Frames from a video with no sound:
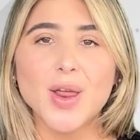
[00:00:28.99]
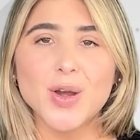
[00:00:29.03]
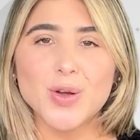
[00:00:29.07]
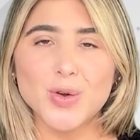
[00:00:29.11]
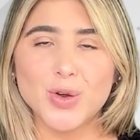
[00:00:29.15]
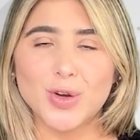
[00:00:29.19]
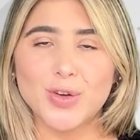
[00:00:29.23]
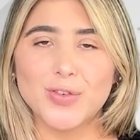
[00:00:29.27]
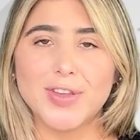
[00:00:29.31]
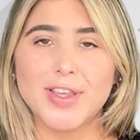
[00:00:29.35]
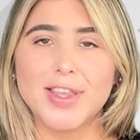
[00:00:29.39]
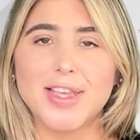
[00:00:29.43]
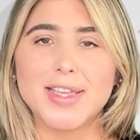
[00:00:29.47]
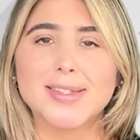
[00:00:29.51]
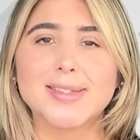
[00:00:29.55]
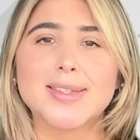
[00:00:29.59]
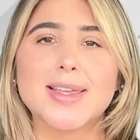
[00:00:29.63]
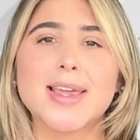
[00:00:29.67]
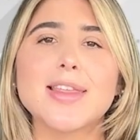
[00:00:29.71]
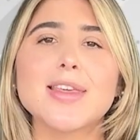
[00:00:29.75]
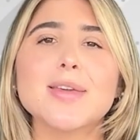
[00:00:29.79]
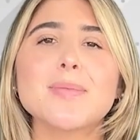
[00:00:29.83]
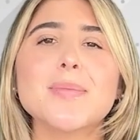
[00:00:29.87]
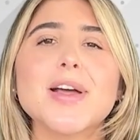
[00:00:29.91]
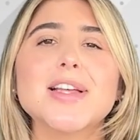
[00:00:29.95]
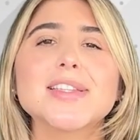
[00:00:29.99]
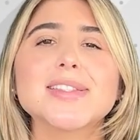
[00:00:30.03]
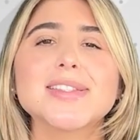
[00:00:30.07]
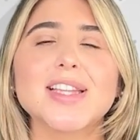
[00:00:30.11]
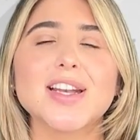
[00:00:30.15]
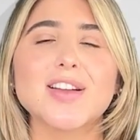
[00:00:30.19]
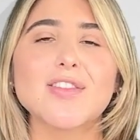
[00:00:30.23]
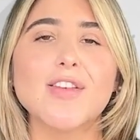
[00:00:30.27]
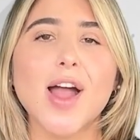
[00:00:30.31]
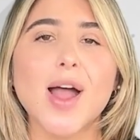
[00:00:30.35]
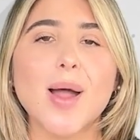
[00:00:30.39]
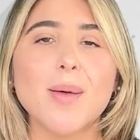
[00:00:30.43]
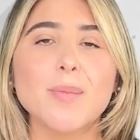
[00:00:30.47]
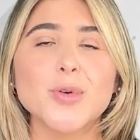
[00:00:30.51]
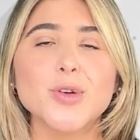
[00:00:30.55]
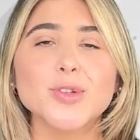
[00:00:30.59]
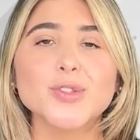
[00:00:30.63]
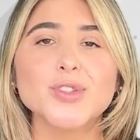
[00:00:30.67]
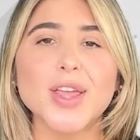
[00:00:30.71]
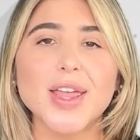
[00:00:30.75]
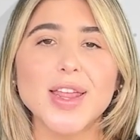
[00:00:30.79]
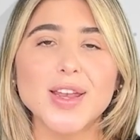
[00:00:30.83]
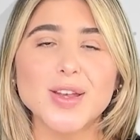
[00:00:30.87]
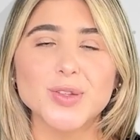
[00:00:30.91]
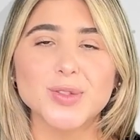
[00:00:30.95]
No olvides que además
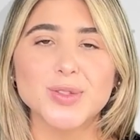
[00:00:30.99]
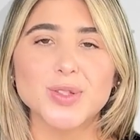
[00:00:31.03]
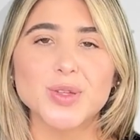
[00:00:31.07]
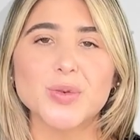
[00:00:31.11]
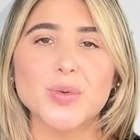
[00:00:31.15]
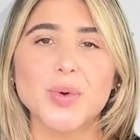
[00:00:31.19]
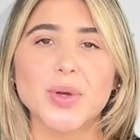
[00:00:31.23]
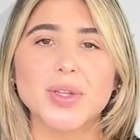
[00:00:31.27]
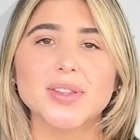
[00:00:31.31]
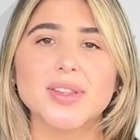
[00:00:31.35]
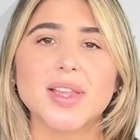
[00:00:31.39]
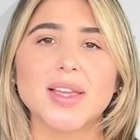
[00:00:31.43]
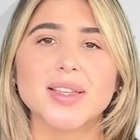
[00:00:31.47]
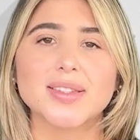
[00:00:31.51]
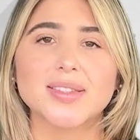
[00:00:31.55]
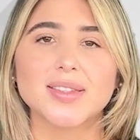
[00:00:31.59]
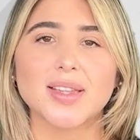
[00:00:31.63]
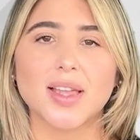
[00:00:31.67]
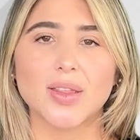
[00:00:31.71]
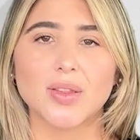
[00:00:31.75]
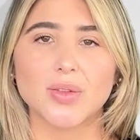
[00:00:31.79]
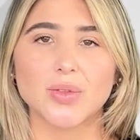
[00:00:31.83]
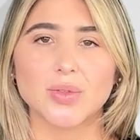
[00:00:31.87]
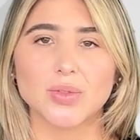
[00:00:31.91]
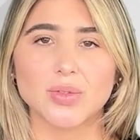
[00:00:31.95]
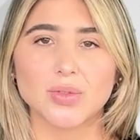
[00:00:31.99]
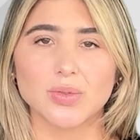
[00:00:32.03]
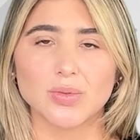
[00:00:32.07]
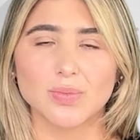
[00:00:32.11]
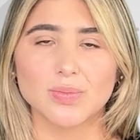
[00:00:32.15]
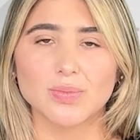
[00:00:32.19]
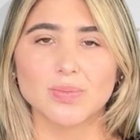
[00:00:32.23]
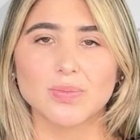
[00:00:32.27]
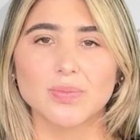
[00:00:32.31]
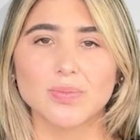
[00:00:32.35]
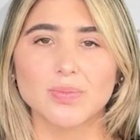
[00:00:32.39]
trabajamos en los 50 estados.